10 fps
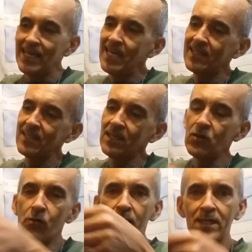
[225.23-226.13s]
e esse
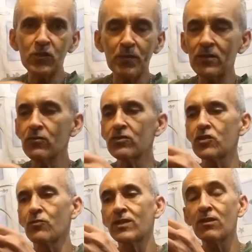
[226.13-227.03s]
aqui o
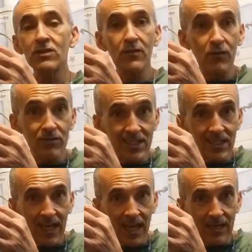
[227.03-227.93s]
antepenúltimo. Então já vou
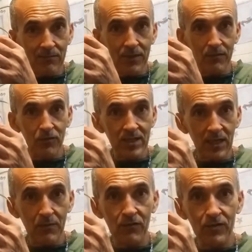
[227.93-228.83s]
tirar para
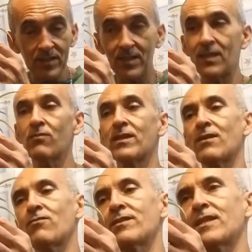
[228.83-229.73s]
mostrar para você o que
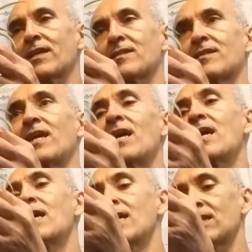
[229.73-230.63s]
acontece, tá?
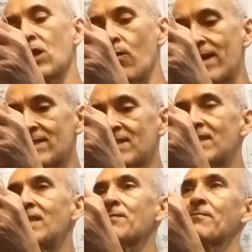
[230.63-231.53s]
Então
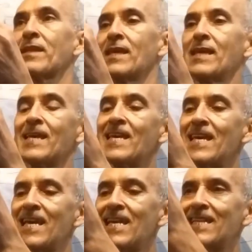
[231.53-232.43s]
assim
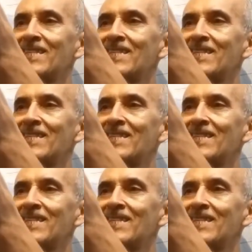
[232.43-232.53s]
que ele